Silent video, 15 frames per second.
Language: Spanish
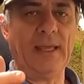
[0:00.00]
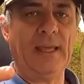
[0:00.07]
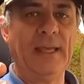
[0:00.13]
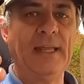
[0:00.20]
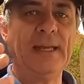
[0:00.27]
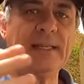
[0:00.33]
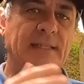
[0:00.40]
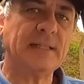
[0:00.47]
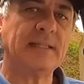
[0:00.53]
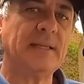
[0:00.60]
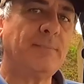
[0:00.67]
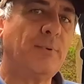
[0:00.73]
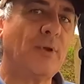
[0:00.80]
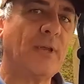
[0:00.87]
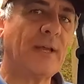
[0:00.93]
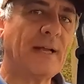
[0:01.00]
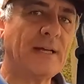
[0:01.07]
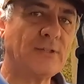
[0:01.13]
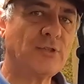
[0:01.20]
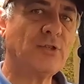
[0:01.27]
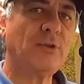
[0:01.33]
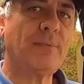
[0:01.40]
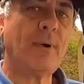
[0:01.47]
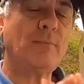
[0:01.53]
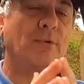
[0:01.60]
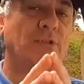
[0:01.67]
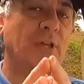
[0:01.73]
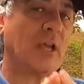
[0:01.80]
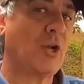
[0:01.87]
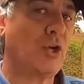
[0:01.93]
En este tipo de casos
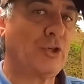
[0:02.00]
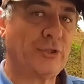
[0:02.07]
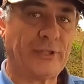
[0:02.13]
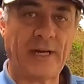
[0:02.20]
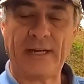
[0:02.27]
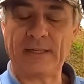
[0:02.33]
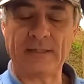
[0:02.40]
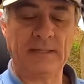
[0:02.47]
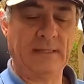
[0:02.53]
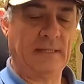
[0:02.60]
vamos a encontrar